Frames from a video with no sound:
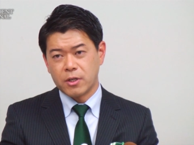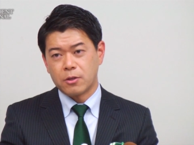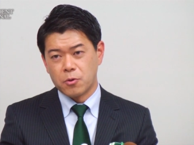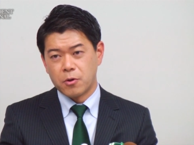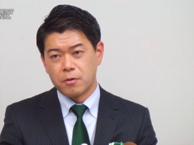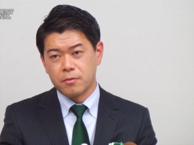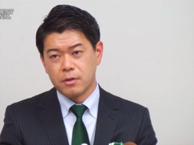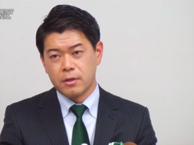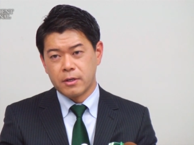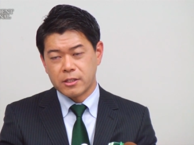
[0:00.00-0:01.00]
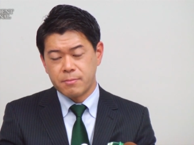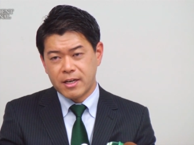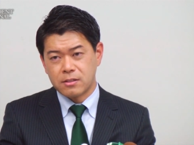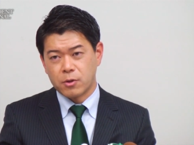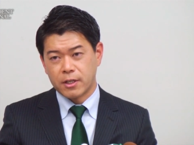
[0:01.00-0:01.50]
とかだと
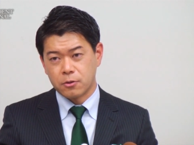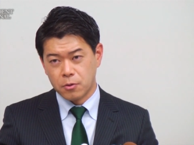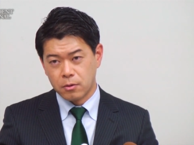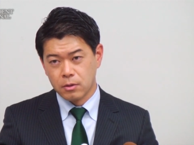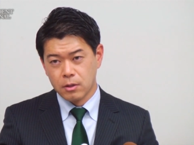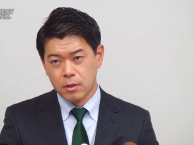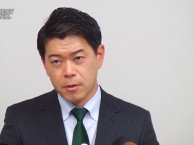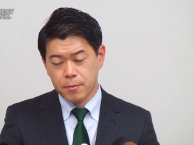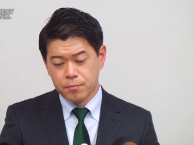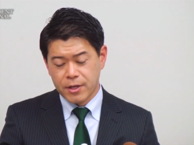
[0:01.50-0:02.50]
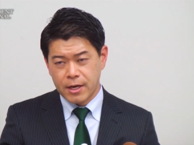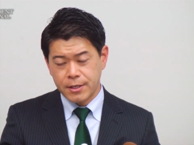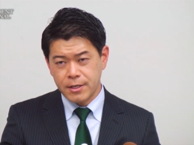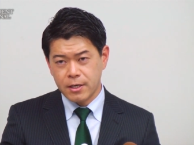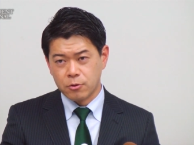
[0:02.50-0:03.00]
ラスベガスとかだと
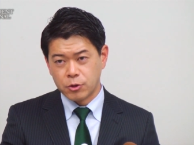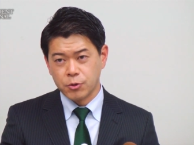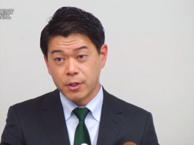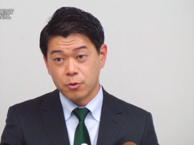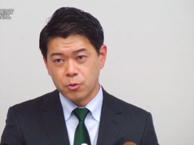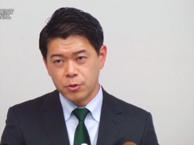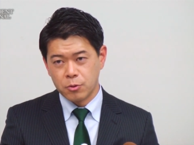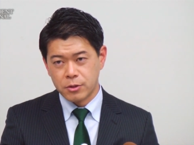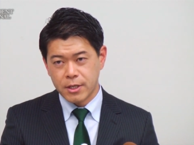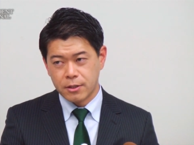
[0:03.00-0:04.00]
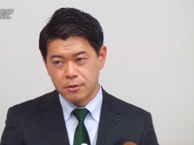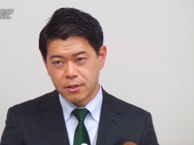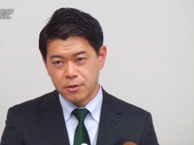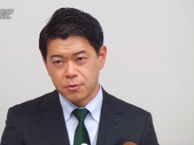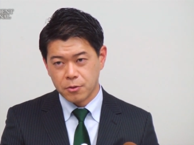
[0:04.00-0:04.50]
IR の収益をどういうところに使ってる
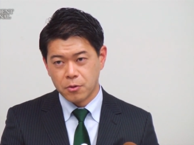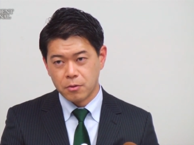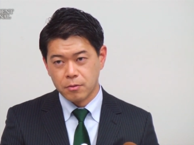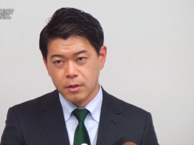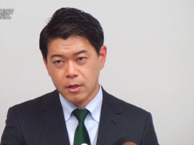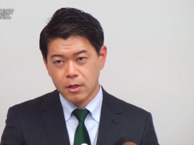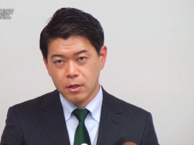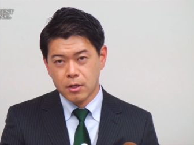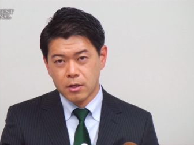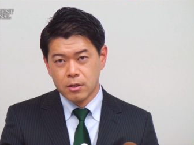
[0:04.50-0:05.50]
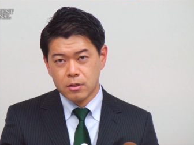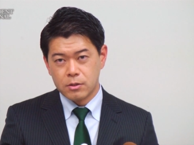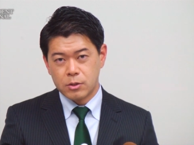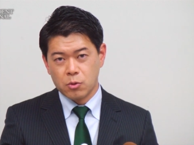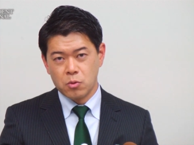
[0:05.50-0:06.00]
かっていうと
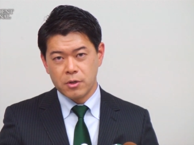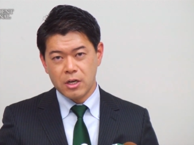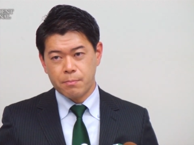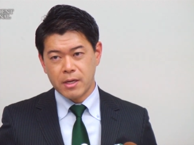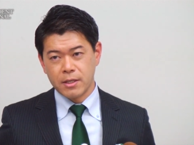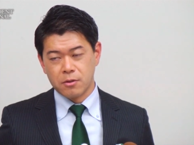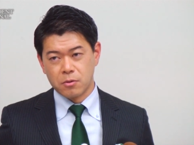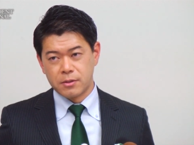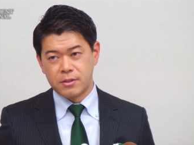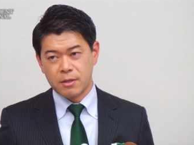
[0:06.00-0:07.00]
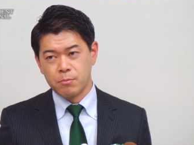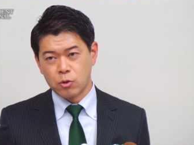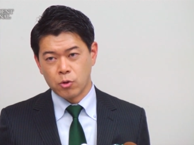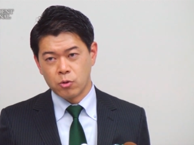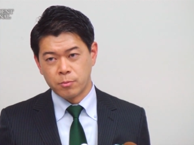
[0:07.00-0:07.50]
ソーラーパネルを全部
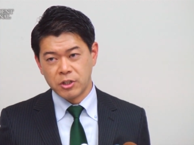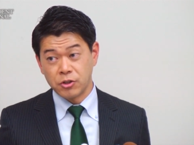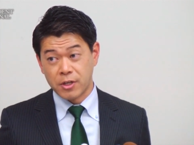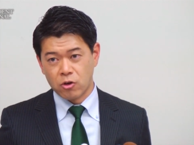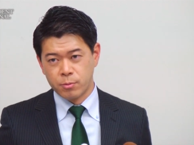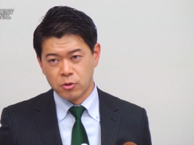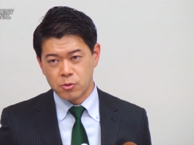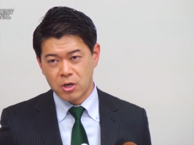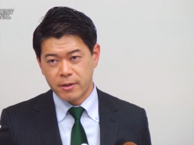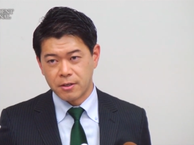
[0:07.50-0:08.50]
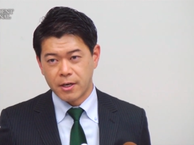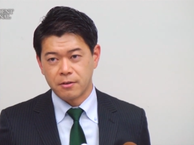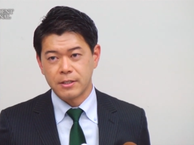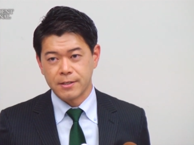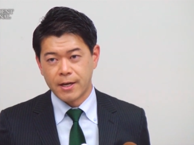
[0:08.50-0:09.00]
東京ドーム27個分のソーラーパネルがあ
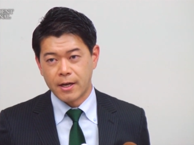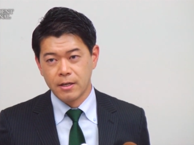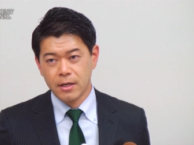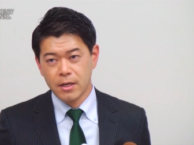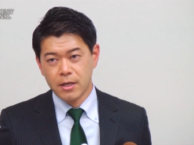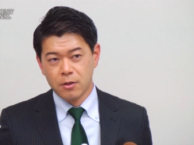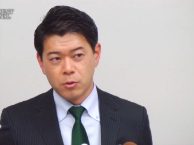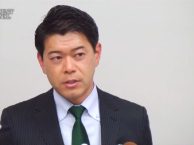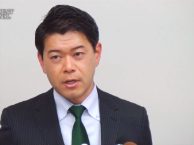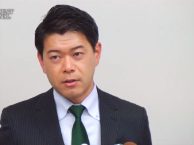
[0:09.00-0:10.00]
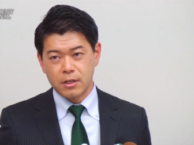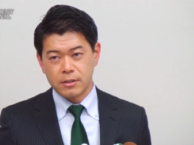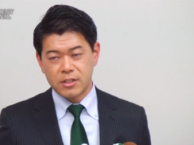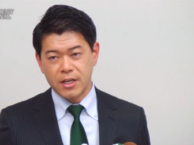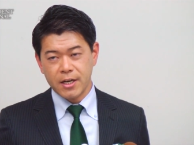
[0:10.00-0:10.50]
るんですがを使って
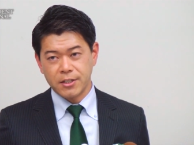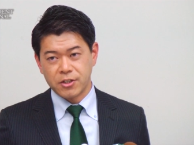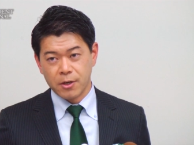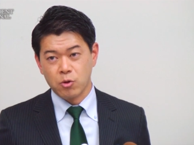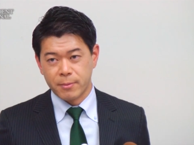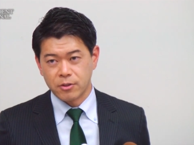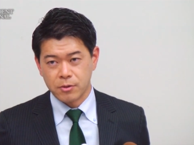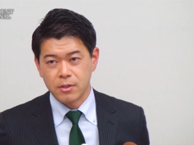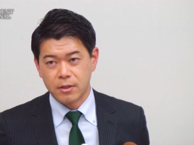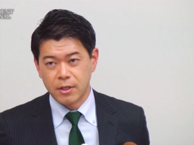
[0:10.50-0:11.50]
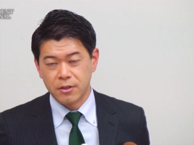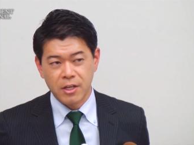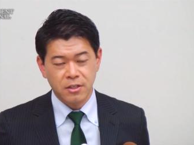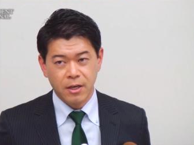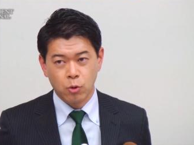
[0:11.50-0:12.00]
世界一エコの街を使って
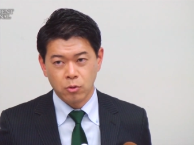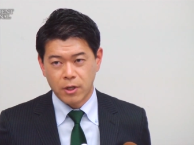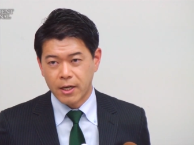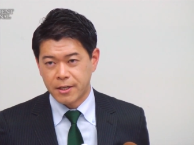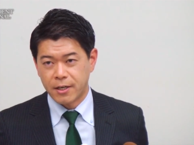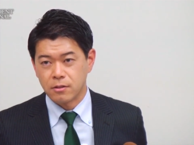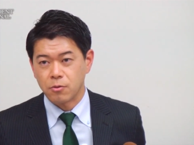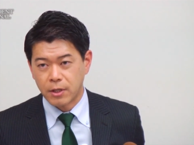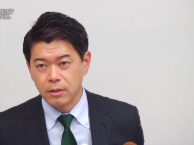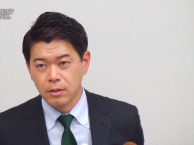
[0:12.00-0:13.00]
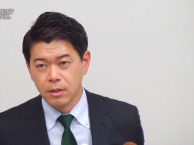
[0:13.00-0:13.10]
電気代ほとんどかけてないんですよね